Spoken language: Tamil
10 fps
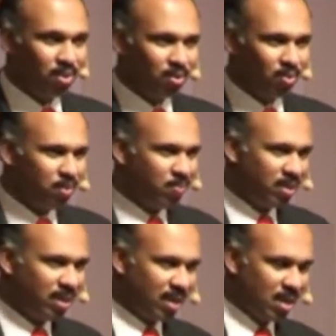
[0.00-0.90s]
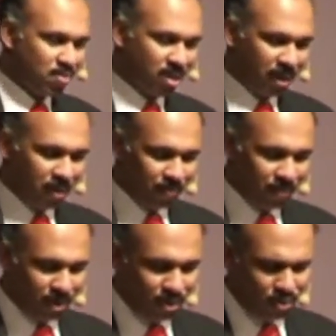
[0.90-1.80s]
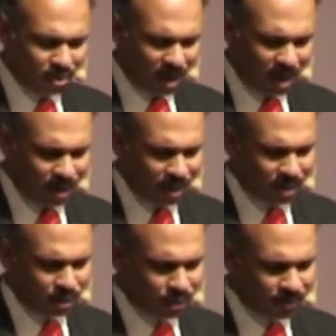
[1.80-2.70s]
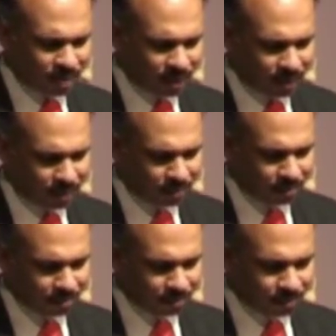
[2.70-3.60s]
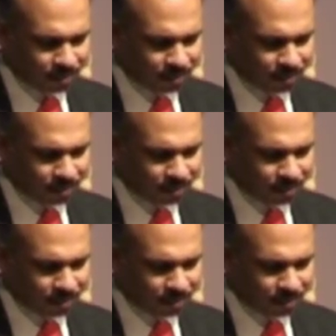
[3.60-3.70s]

ஒரு குறிப்பிட்ட நபரை லூக்கா எழுதின சுவிசேஷம்